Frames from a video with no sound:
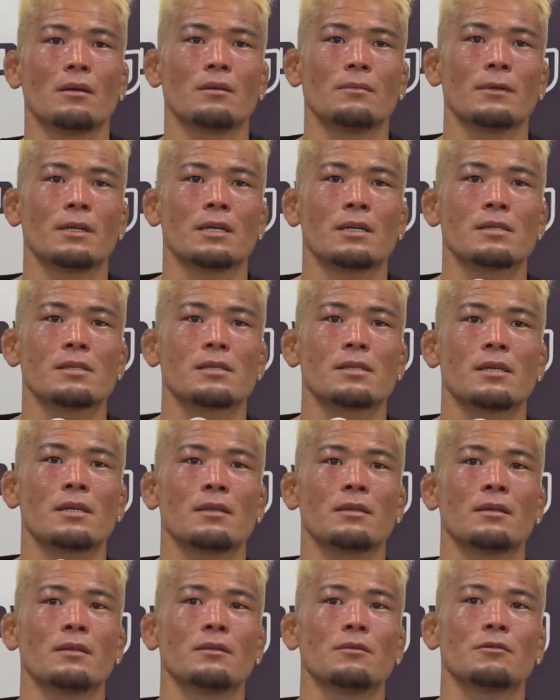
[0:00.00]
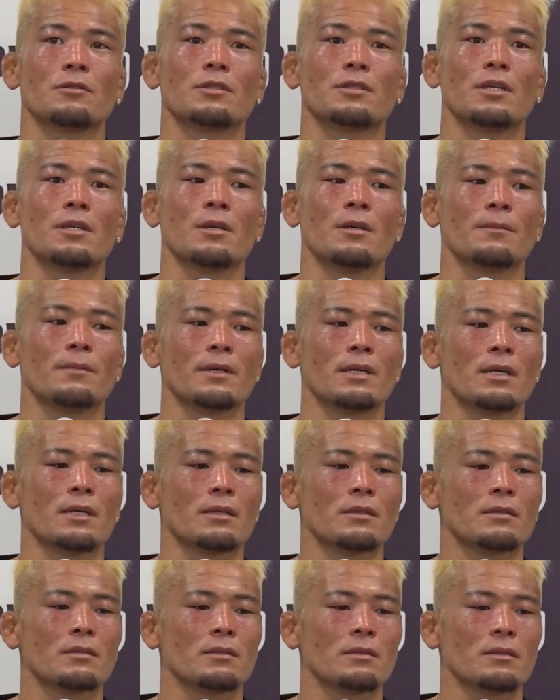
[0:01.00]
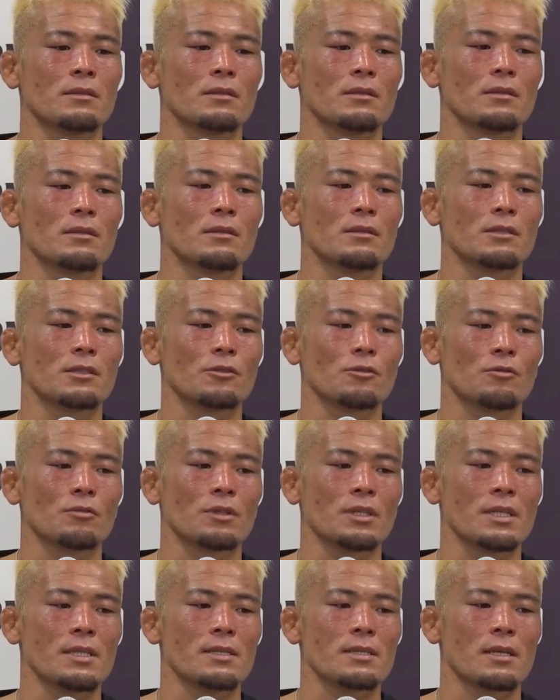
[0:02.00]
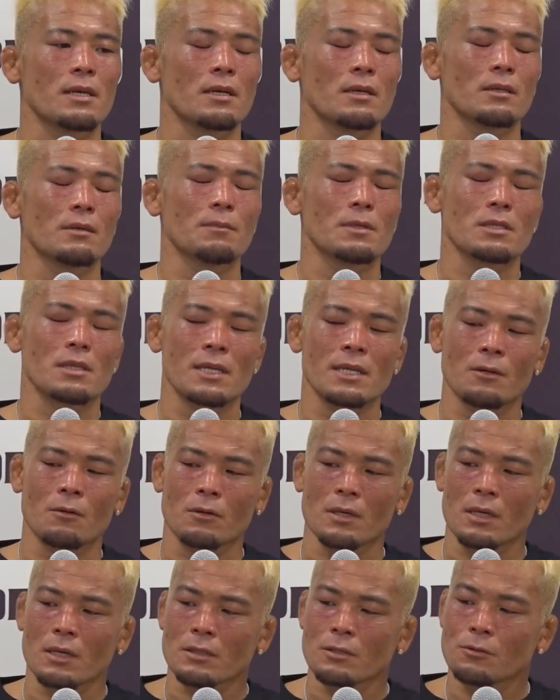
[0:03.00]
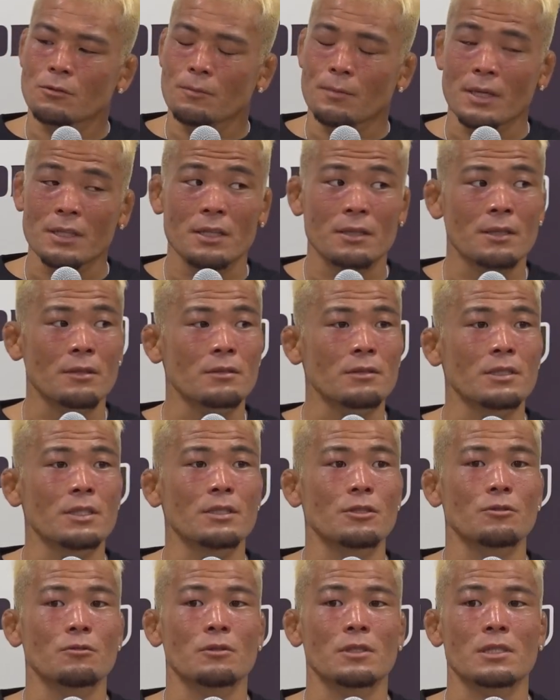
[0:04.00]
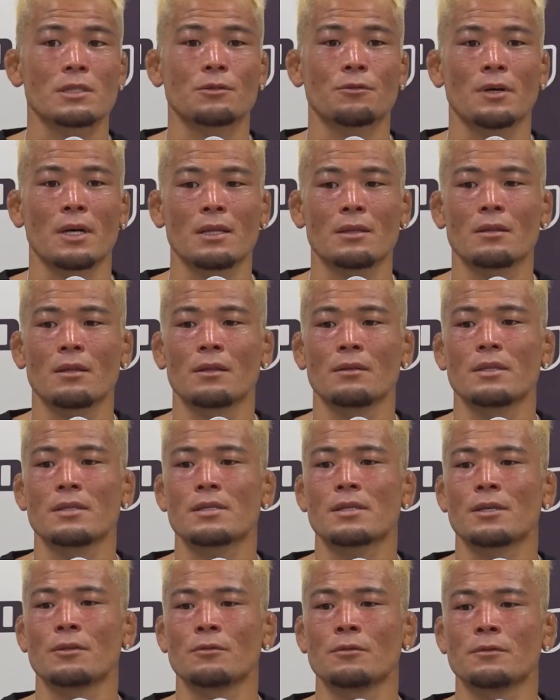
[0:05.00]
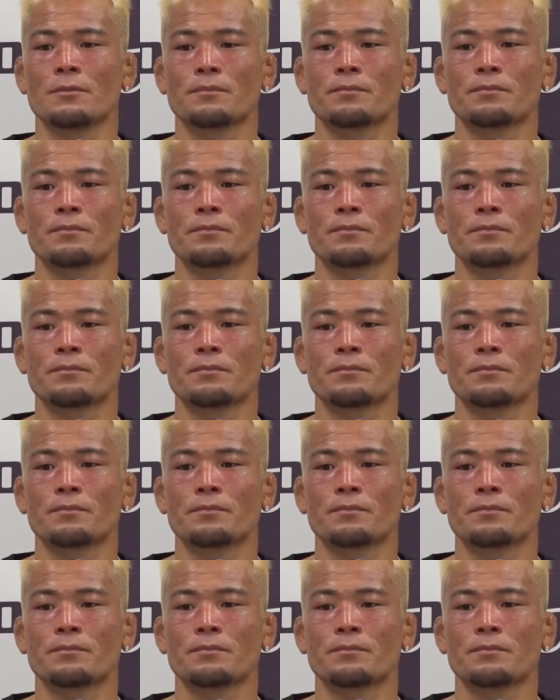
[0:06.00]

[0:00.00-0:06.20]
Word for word: まあ、反省点として言えば、ちょっと兄さん、まあ、最後か、ちょっとバテてる印象がすごいあったんですけど、